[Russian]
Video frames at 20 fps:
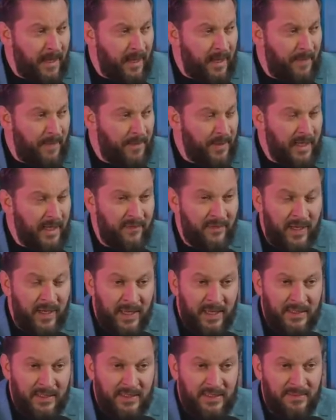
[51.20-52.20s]
а,
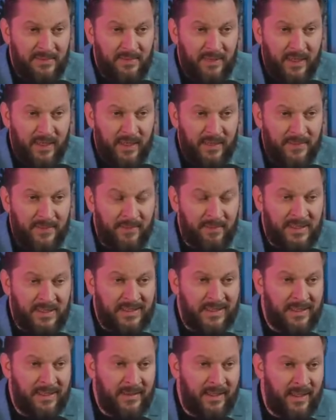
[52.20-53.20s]
проявляет себя
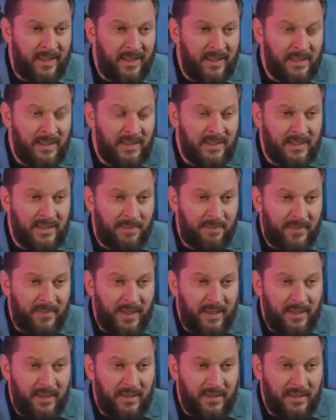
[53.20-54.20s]
эмоционально
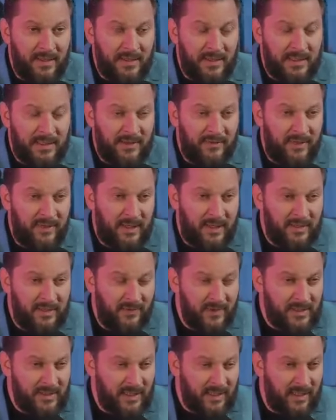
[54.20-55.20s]
нестабильно, заставляет
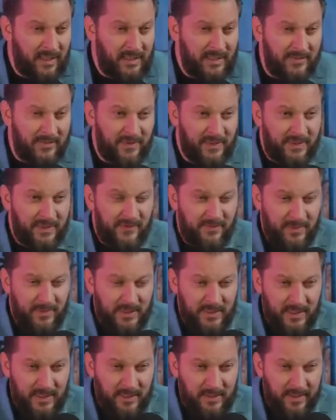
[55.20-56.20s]
вас оказываться в
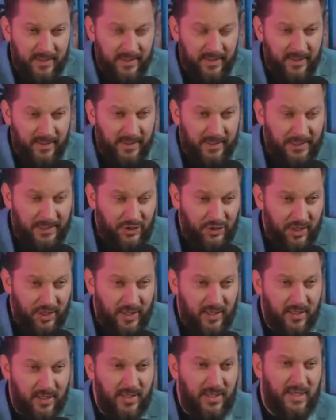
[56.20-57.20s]
эмоциональных
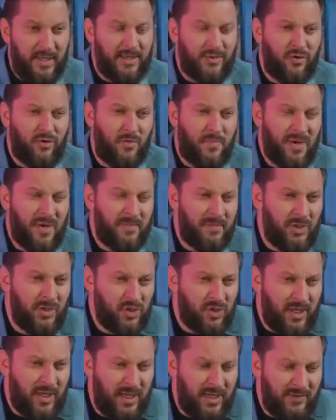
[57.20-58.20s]
качелях, то
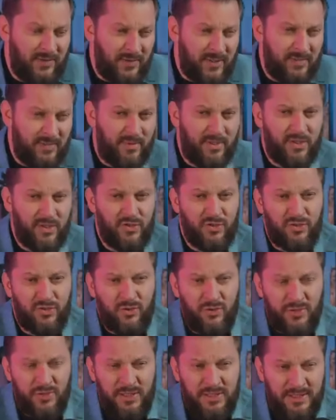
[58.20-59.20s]
приближает вас ближе,
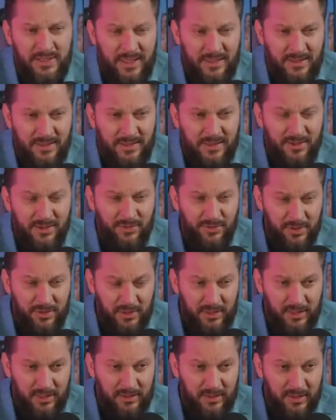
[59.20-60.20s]
то дистанцирует и
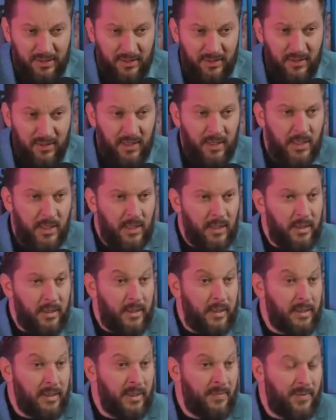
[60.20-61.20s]
так далее.
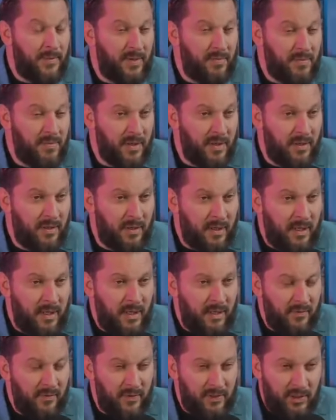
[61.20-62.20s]
Или, например,
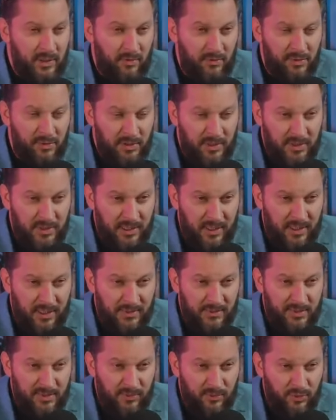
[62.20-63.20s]
вы находитесь
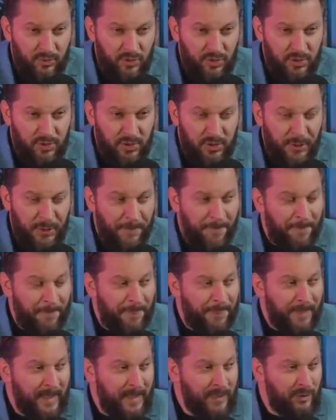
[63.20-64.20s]
рядом с мужчиной,
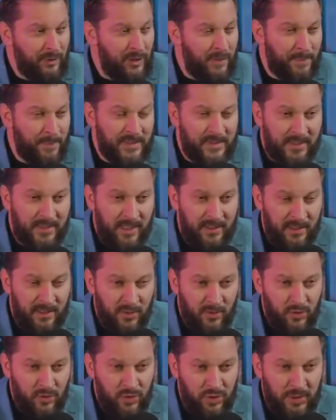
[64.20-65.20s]
который постоянно
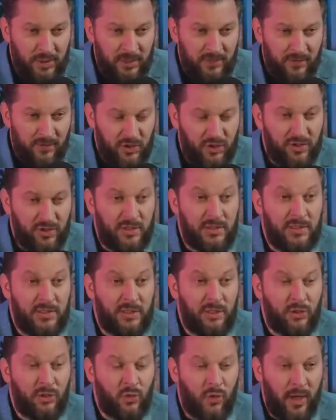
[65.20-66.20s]
нарушает ваши
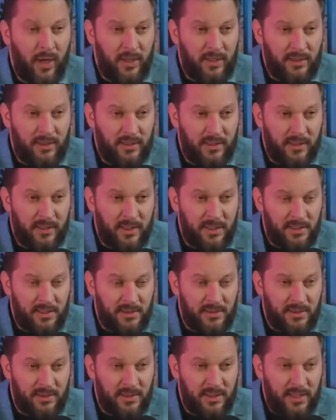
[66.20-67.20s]
интеллектуальные
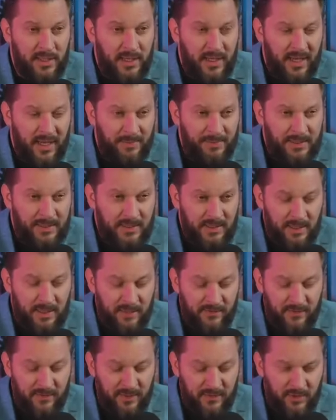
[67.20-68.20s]
границы,
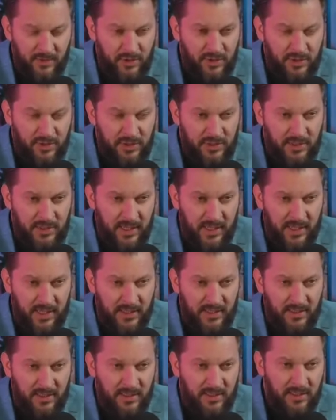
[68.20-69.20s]
обесценивает ваши
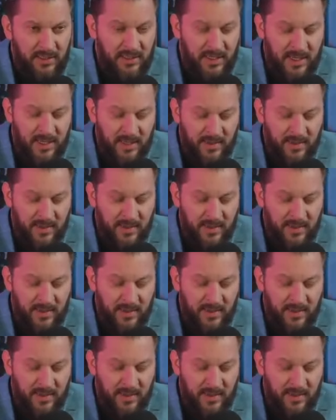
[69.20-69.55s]
знания,